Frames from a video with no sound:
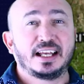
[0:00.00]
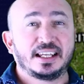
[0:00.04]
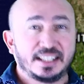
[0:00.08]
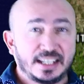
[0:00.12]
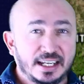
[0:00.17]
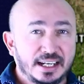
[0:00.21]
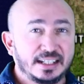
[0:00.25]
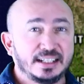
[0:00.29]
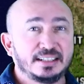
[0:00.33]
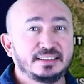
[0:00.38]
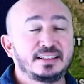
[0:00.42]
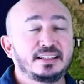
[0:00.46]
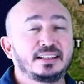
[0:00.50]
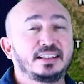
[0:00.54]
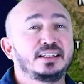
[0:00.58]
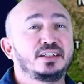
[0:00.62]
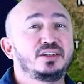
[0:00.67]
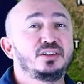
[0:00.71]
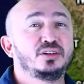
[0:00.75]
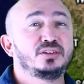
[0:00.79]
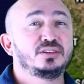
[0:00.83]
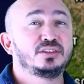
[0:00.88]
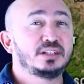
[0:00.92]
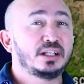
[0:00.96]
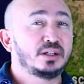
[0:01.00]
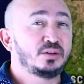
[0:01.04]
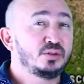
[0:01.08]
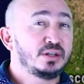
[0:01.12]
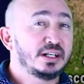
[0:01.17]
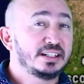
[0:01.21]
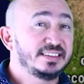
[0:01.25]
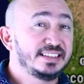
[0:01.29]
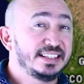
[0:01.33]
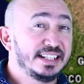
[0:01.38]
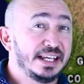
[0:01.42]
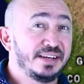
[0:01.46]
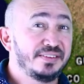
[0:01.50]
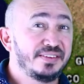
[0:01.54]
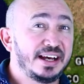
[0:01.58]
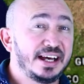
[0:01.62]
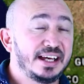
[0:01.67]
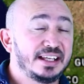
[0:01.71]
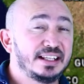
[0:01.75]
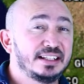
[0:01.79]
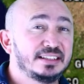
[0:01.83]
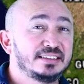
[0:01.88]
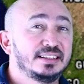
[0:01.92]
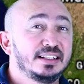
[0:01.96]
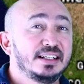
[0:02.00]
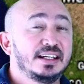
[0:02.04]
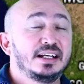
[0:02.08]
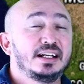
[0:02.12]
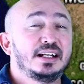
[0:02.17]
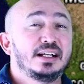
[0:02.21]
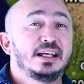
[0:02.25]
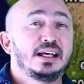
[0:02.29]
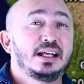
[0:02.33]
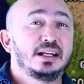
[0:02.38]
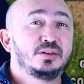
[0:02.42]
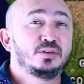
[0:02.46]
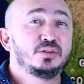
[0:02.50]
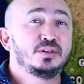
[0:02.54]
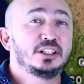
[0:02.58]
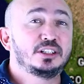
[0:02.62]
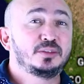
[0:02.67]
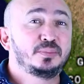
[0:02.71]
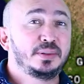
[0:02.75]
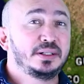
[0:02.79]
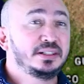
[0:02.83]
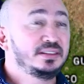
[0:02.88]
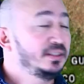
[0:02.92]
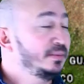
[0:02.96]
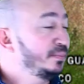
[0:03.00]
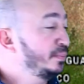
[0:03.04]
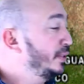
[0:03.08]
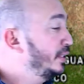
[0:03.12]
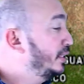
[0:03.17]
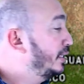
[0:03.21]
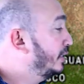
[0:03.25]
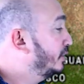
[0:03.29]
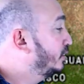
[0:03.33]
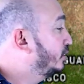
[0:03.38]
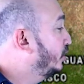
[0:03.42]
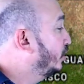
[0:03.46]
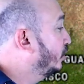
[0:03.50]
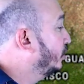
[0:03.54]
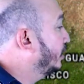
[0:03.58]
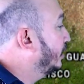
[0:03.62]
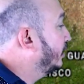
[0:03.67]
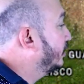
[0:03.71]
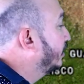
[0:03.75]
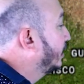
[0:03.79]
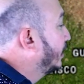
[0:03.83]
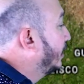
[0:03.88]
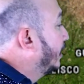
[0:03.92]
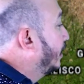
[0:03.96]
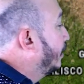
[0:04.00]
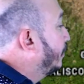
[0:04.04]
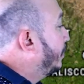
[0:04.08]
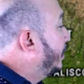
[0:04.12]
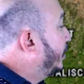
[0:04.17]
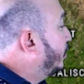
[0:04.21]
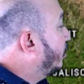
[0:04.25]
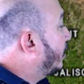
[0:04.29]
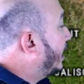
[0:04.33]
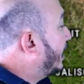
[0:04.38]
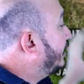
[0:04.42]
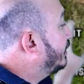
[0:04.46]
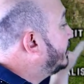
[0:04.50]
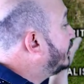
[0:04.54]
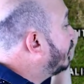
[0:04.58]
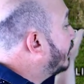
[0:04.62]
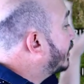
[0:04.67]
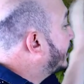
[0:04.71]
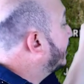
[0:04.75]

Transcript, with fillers: allá en esa región algunas nevadas, algunas precipitaciones, pero ahí se va